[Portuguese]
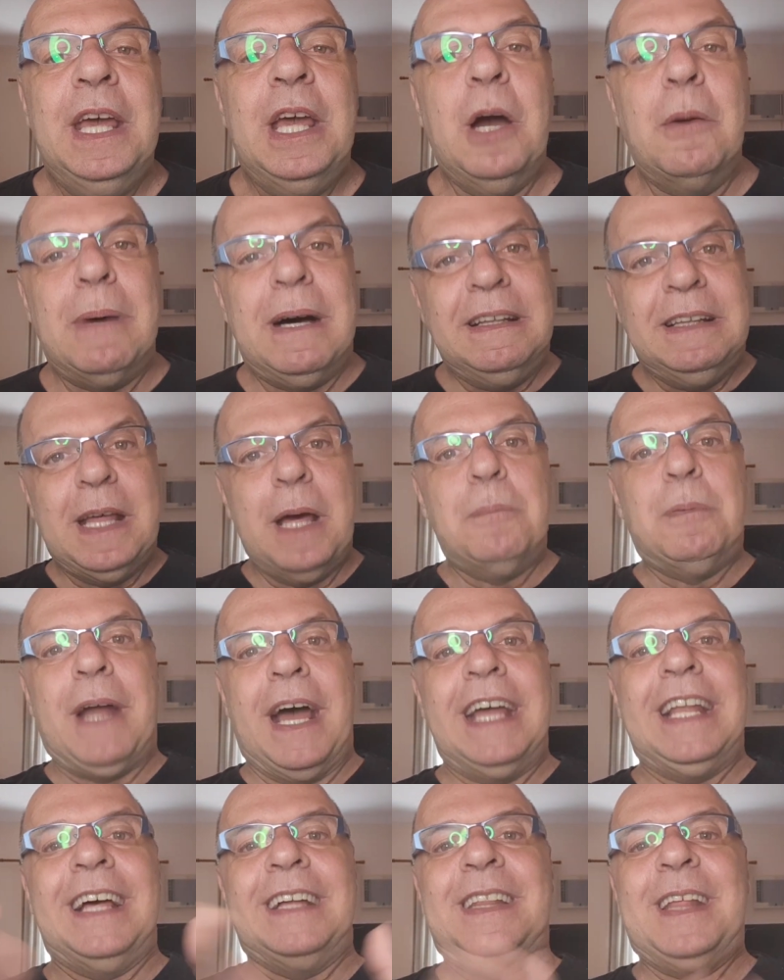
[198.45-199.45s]
Eu mandei
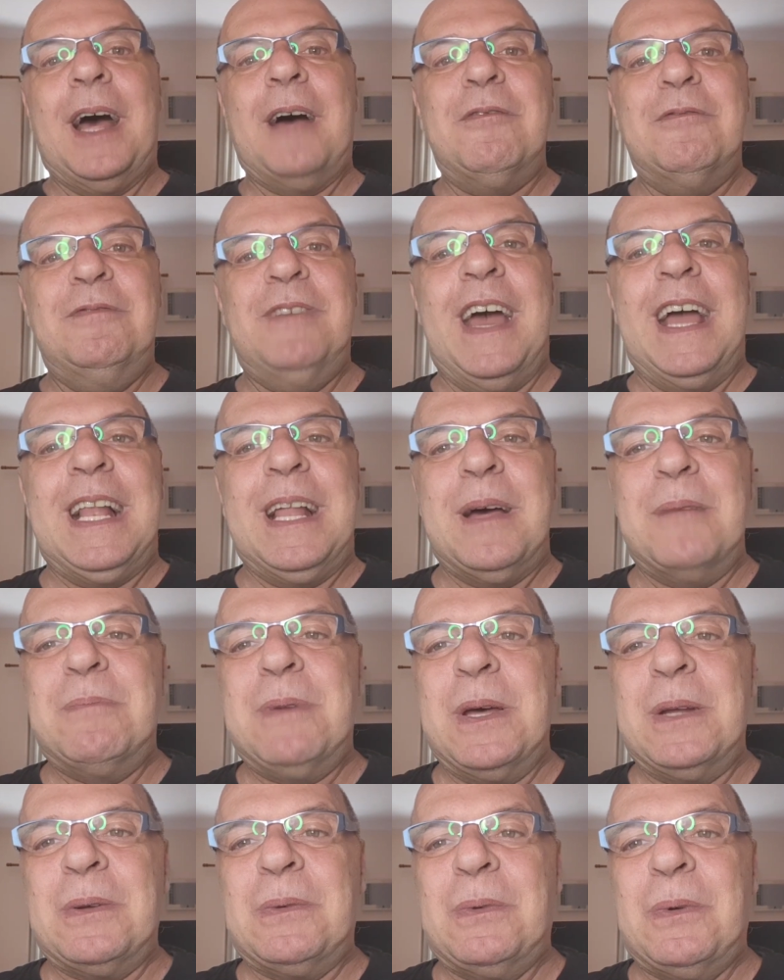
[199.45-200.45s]
para ele até a velha
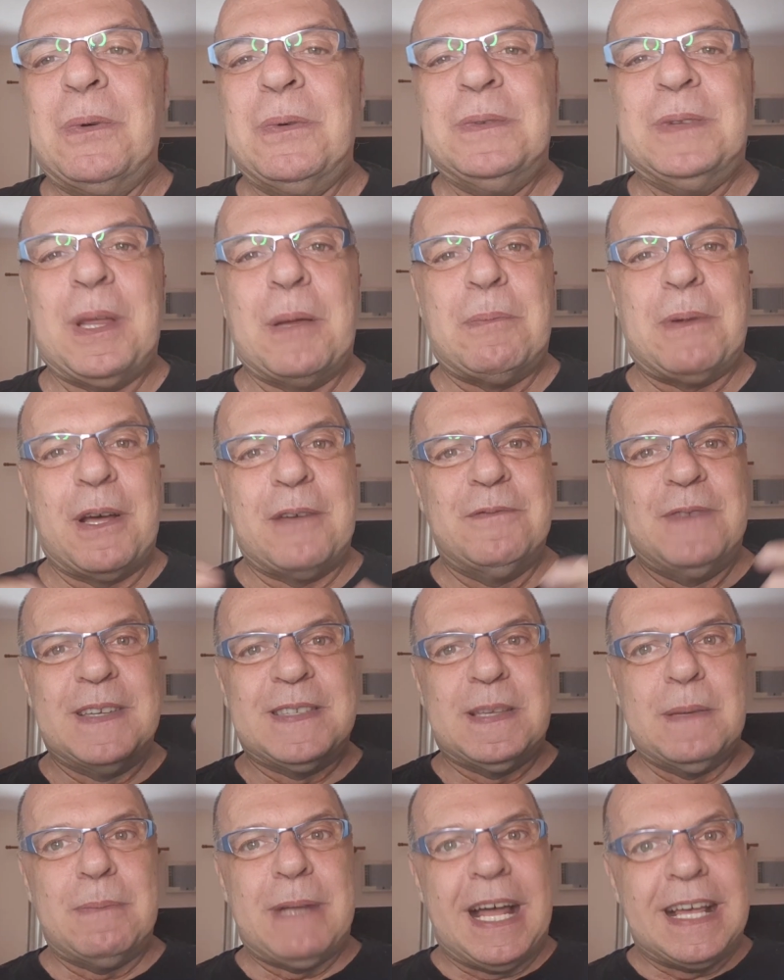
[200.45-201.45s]
pergunta para
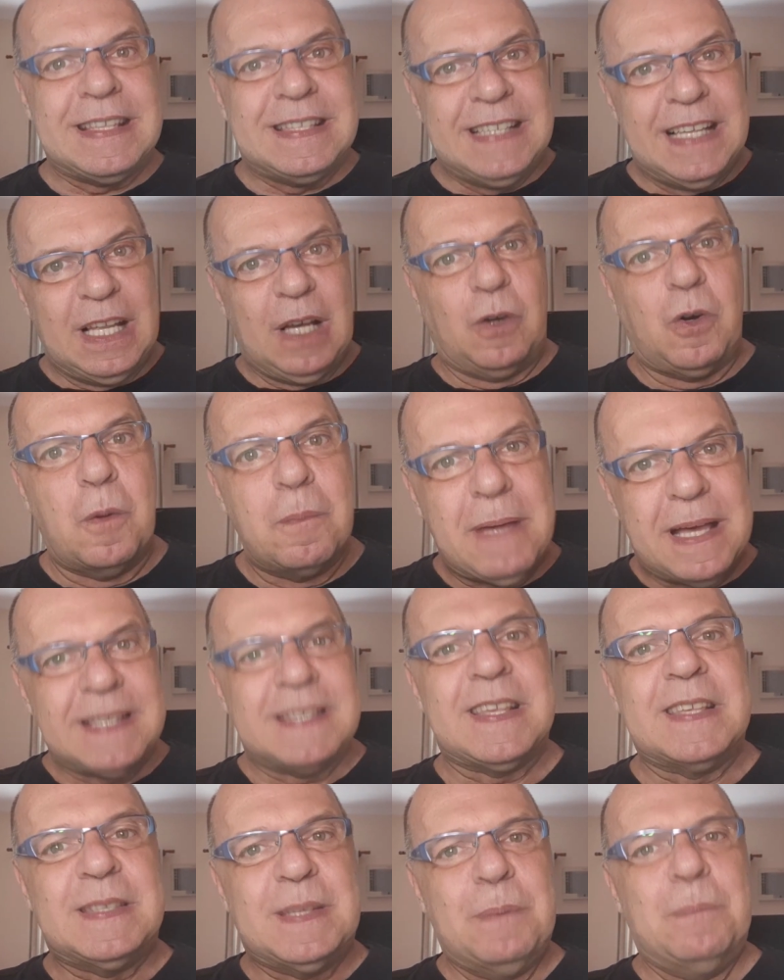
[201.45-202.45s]
ver se Brasília
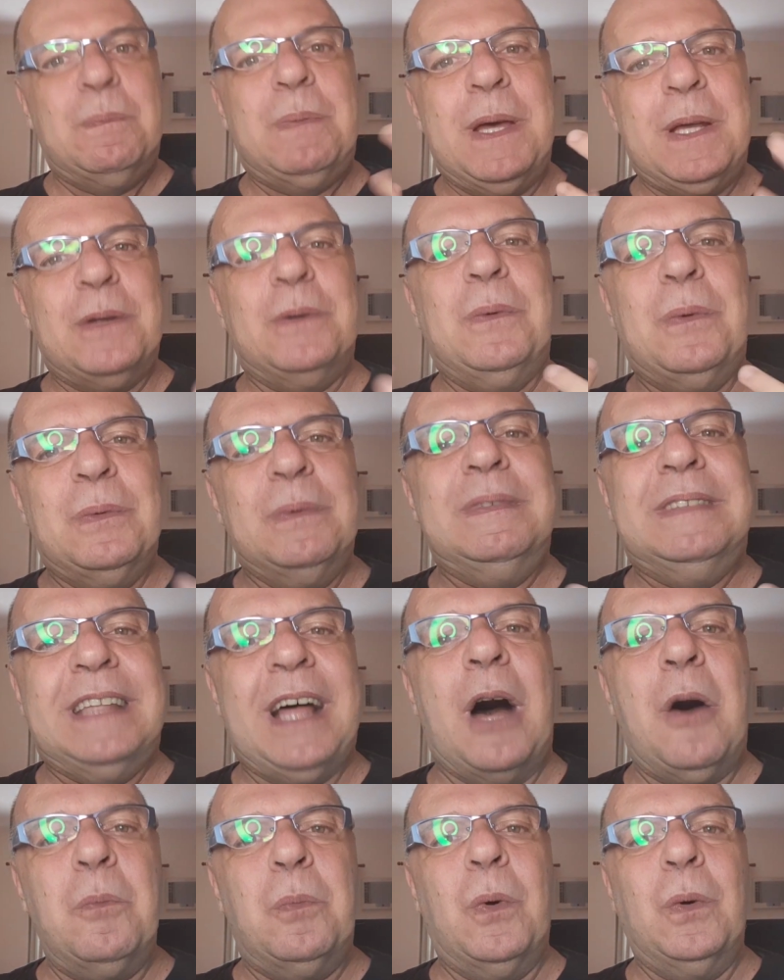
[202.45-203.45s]
começa a se
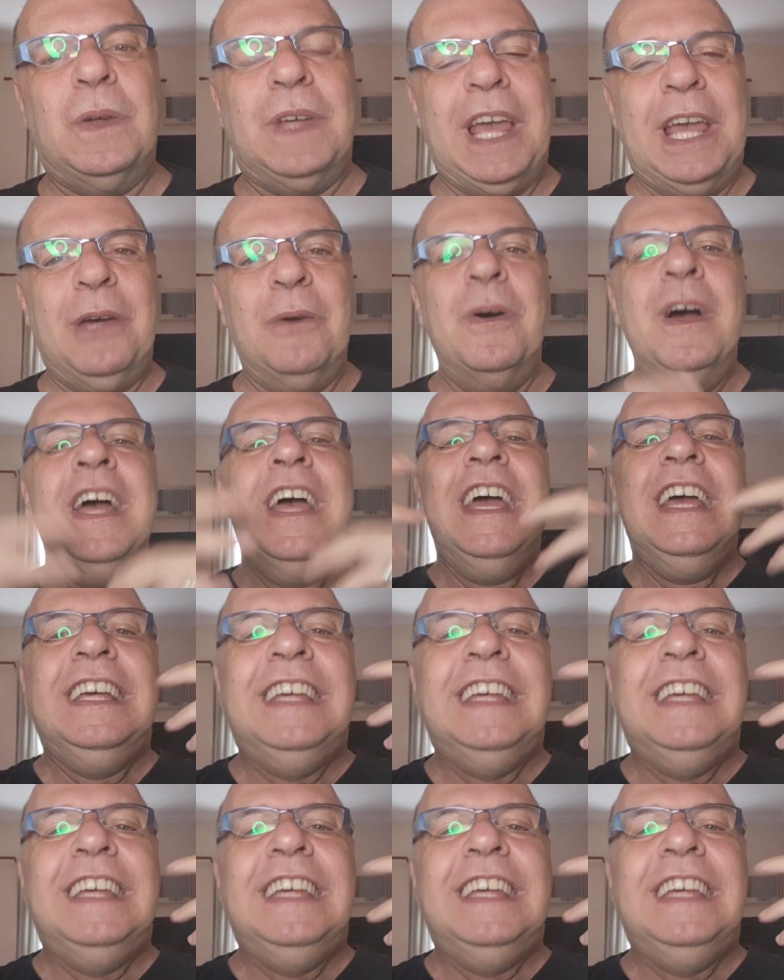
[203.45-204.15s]
perguntar um pouquinho